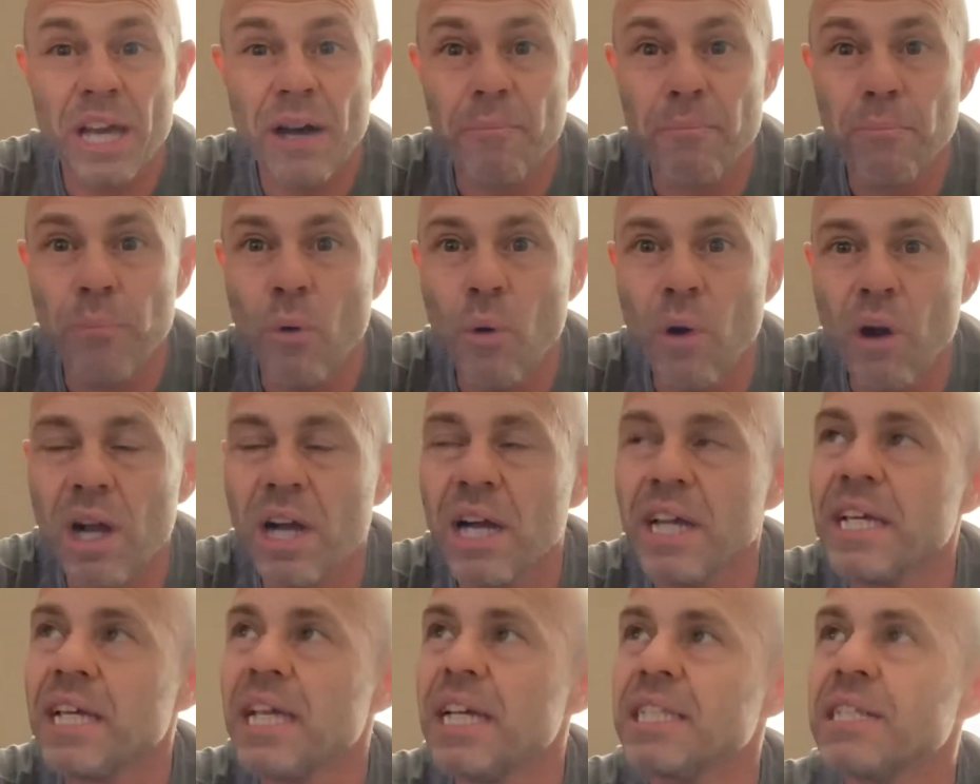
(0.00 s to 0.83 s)
boca
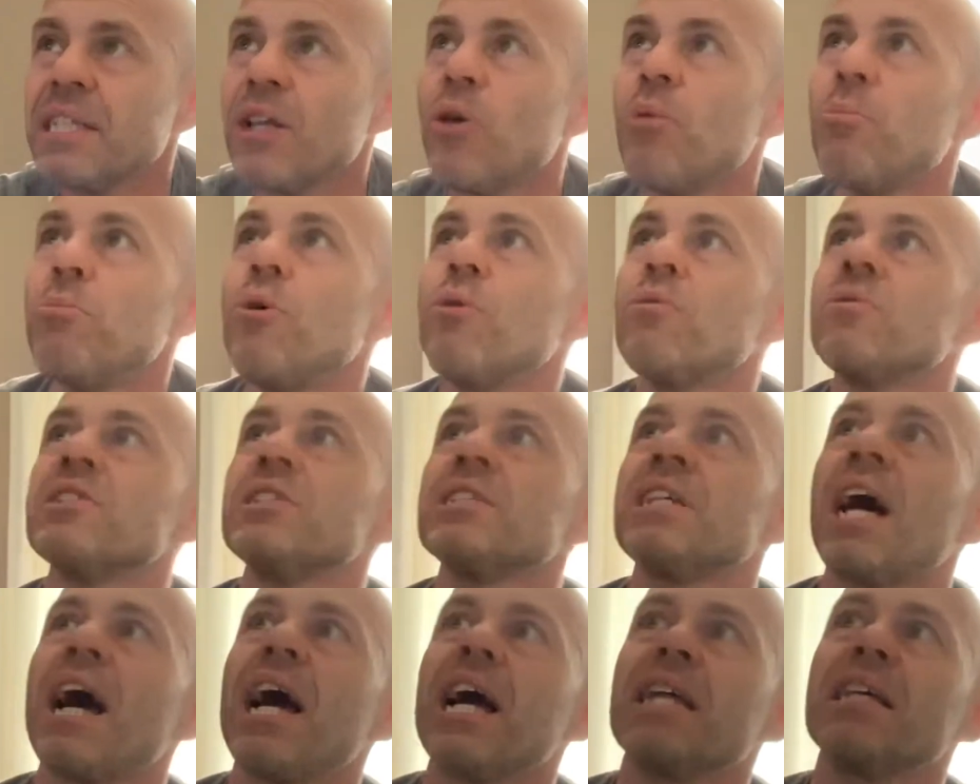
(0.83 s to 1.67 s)
e ele tem um bom
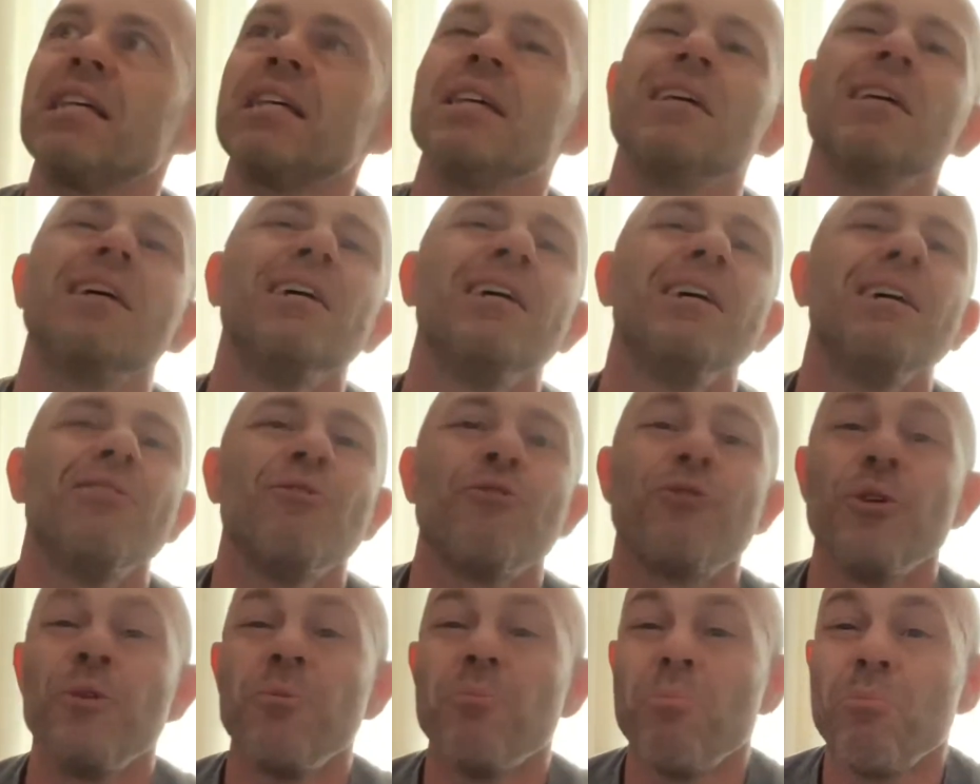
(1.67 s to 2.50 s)
saque,
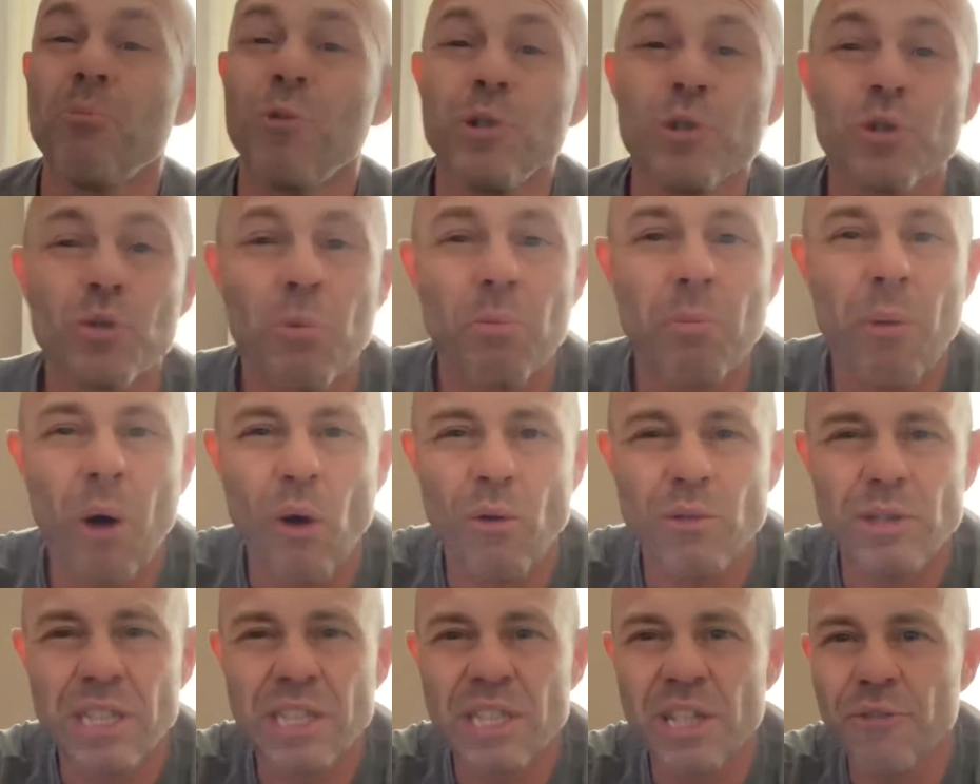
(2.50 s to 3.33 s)
foi muito mal
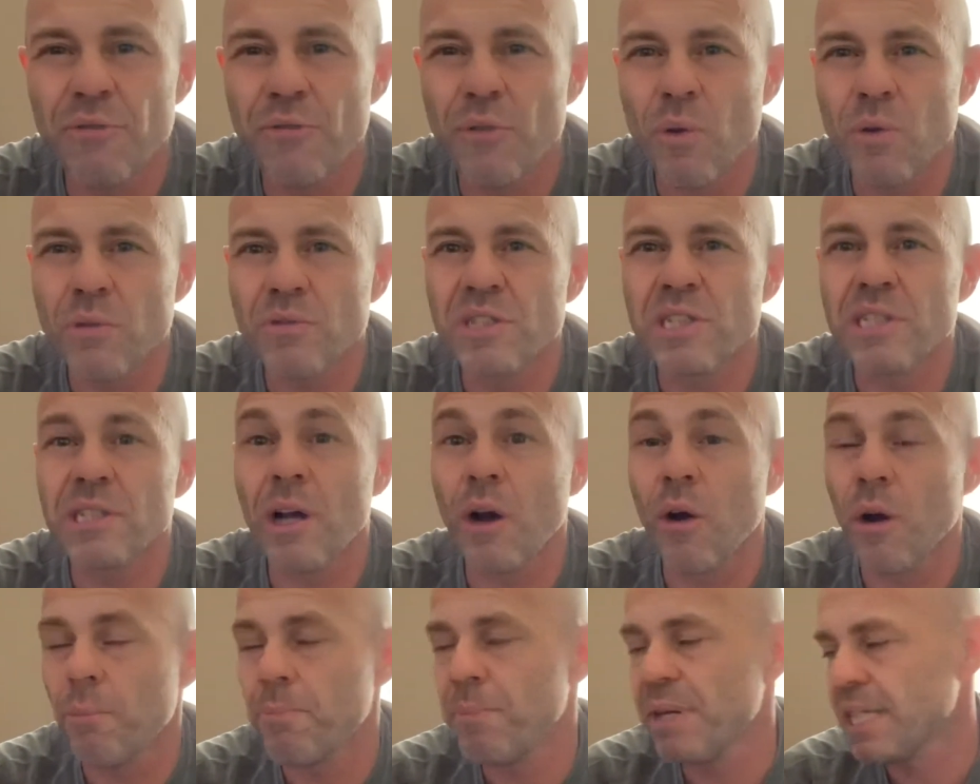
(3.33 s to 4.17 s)
na
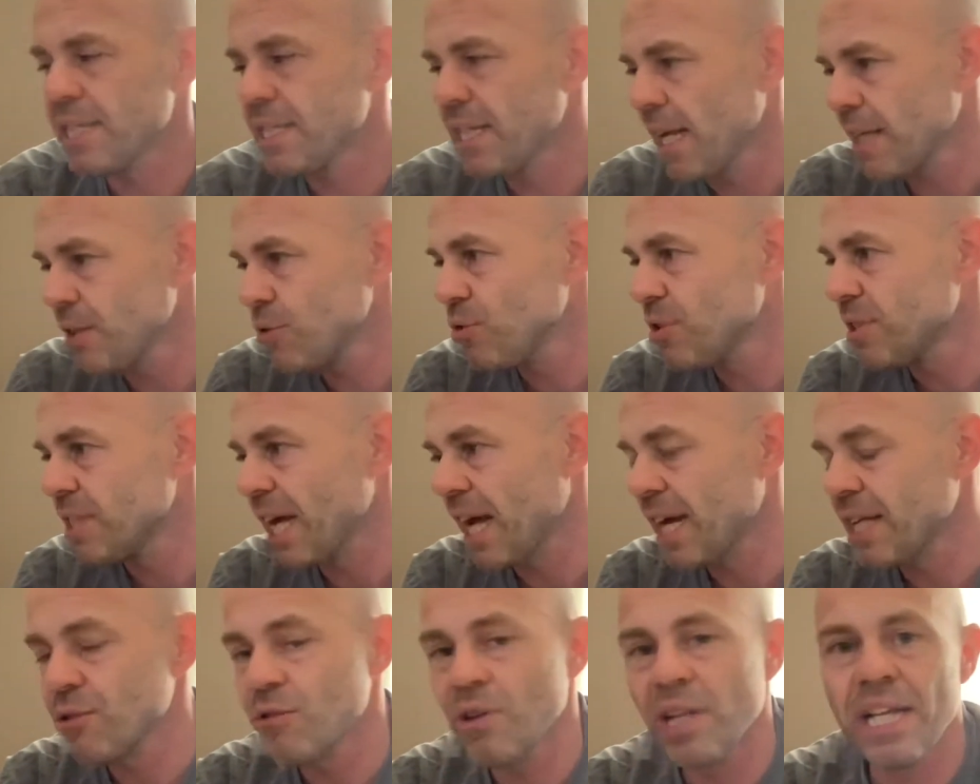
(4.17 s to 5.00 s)
devolução, apesar do
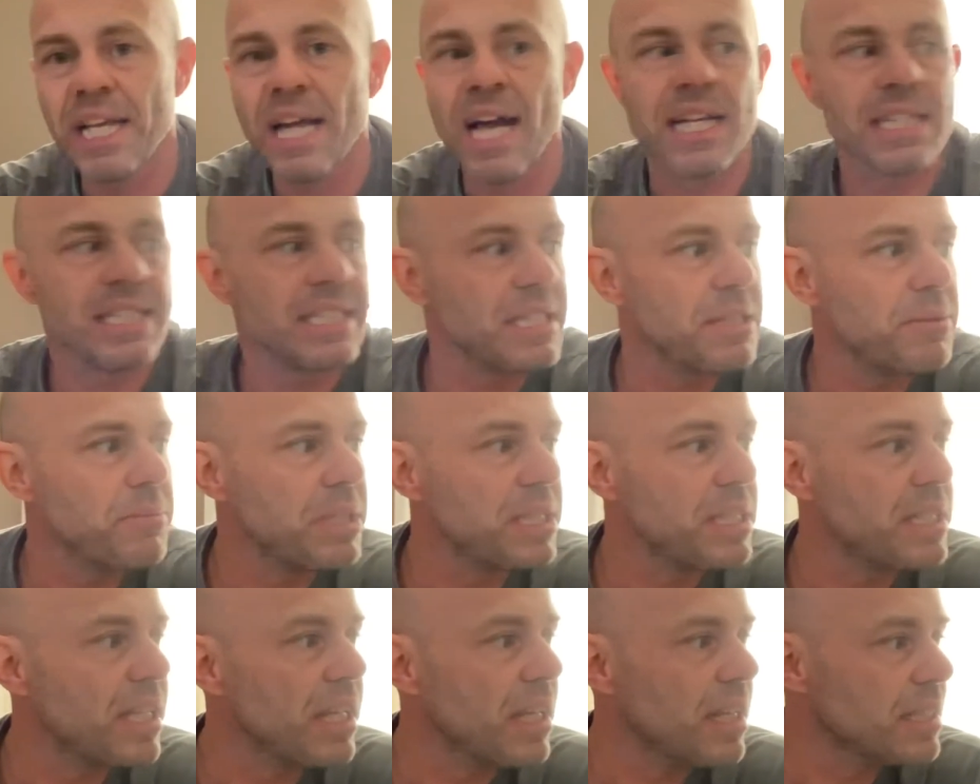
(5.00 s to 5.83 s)
saque do Eliassim
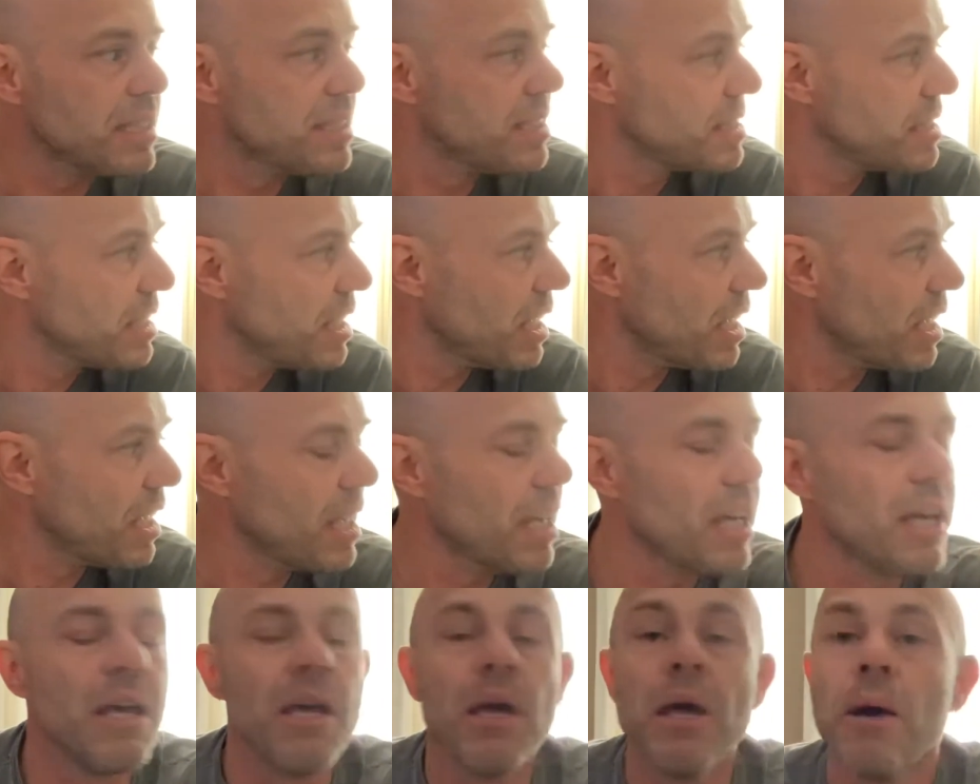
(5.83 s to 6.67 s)
ter,
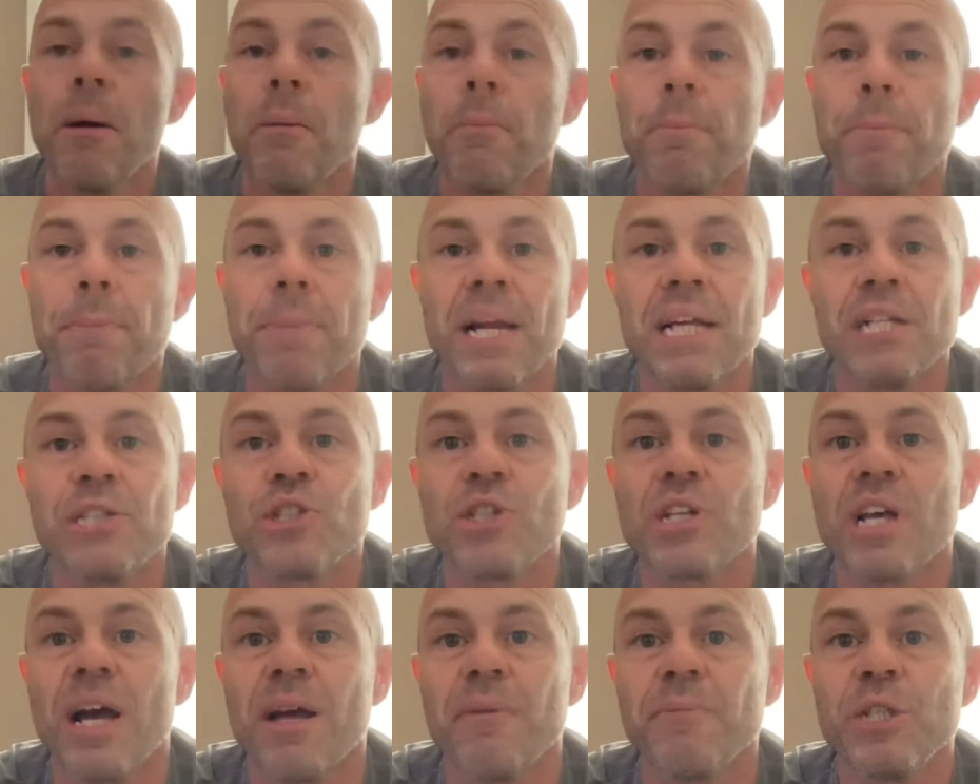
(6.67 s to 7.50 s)
ser
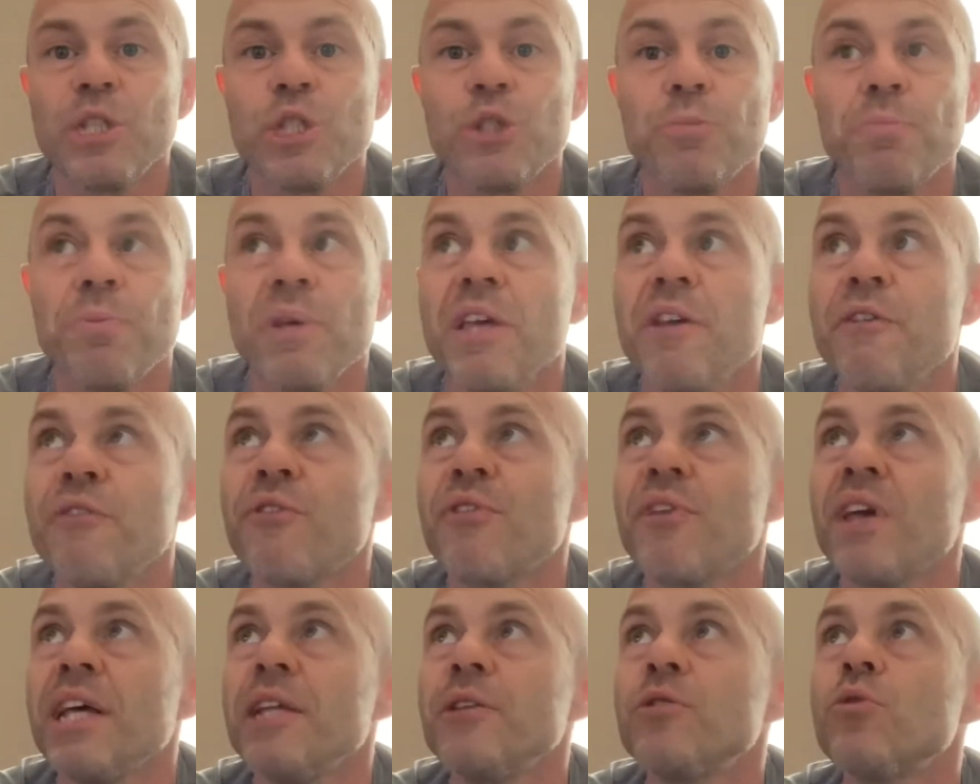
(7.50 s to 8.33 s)
praticamente
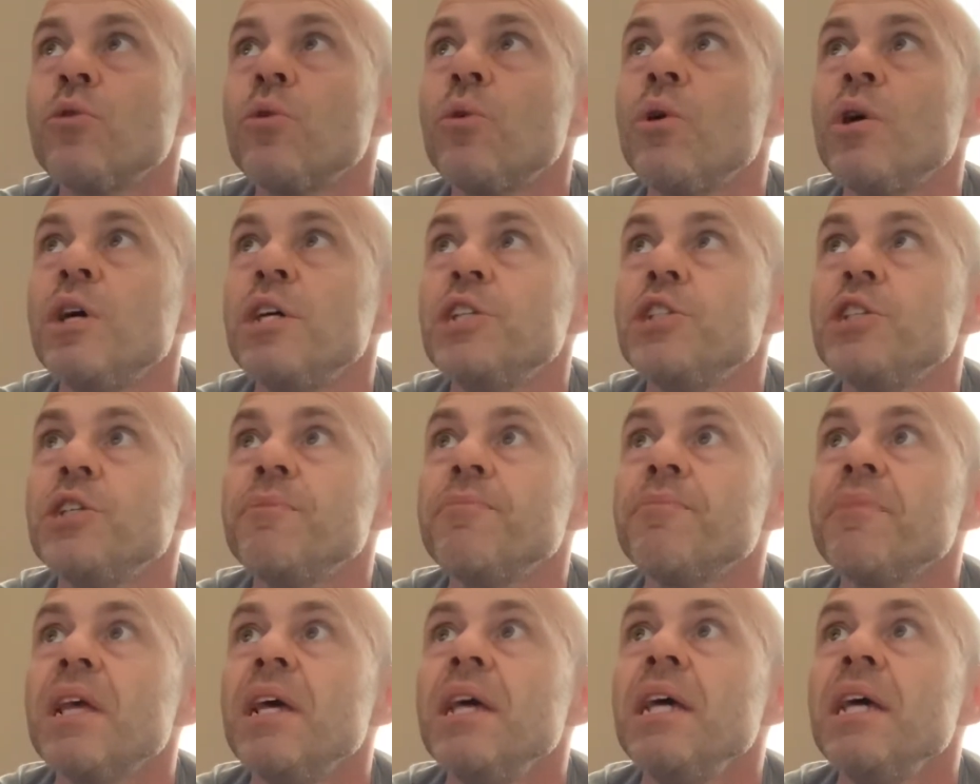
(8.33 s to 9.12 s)
perfeito hoje.